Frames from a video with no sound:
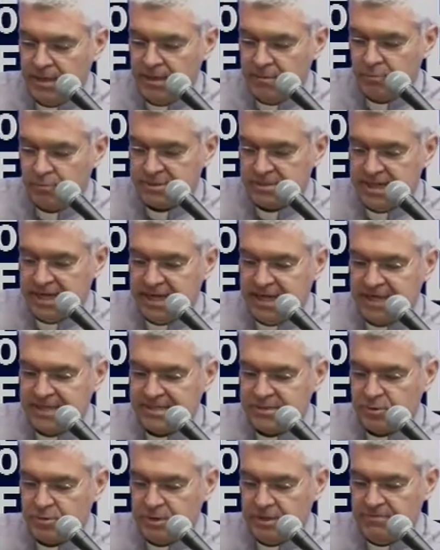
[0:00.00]
pues la
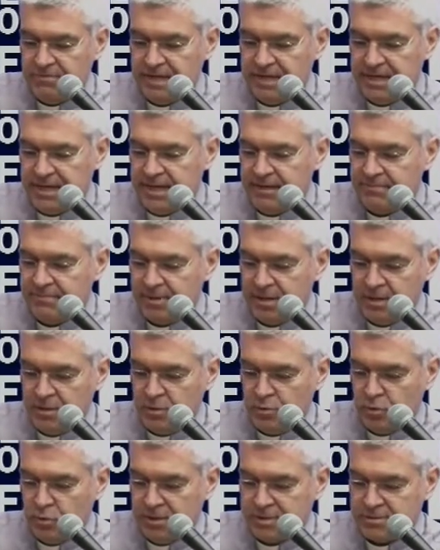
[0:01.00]
lección divina
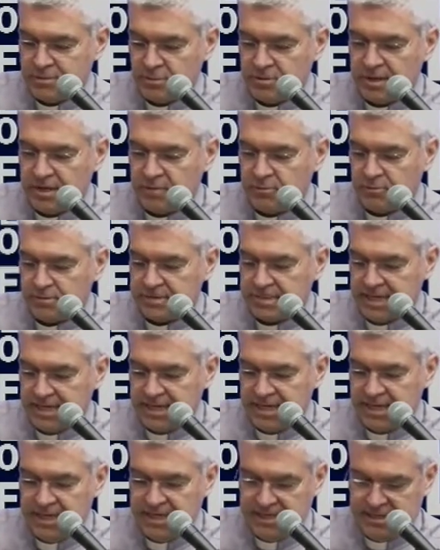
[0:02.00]
no es otra cosa que,